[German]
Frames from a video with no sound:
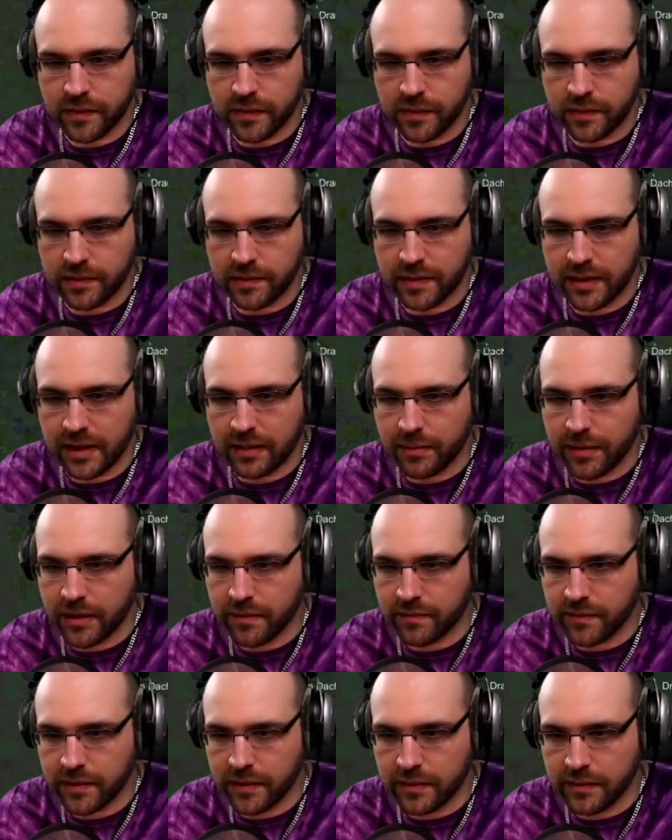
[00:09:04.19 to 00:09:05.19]
Und da
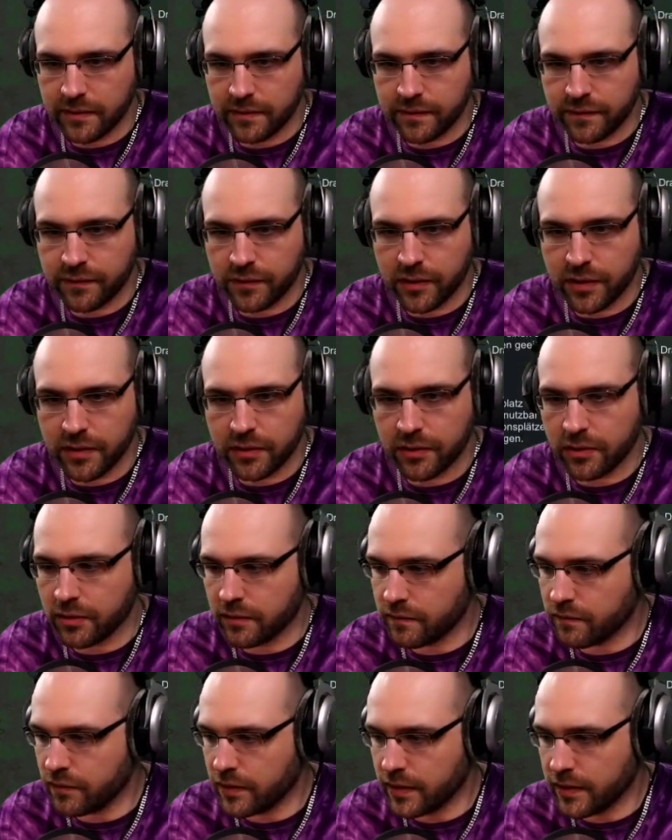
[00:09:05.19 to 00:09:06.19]
machen wir hier vorne
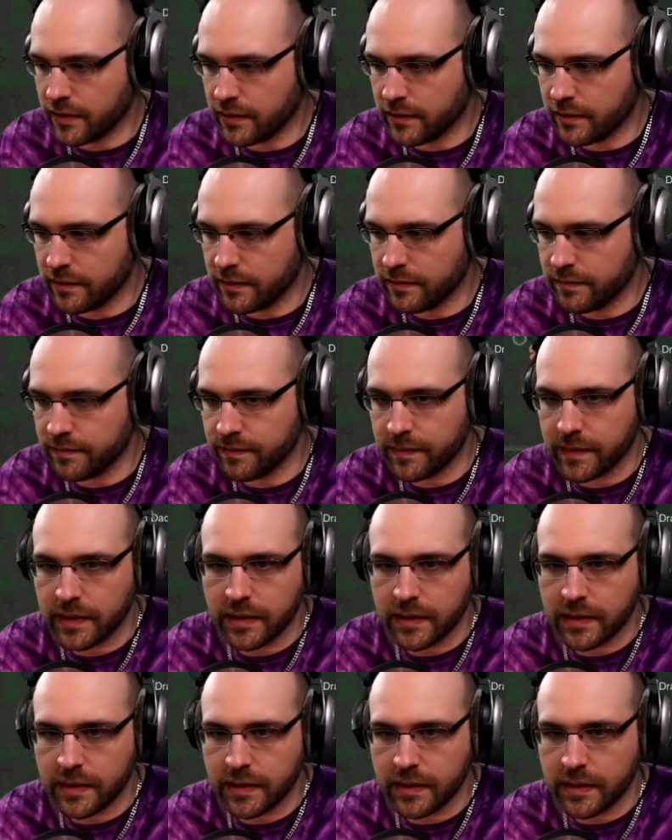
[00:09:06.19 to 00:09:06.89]
irgendwo eine hin.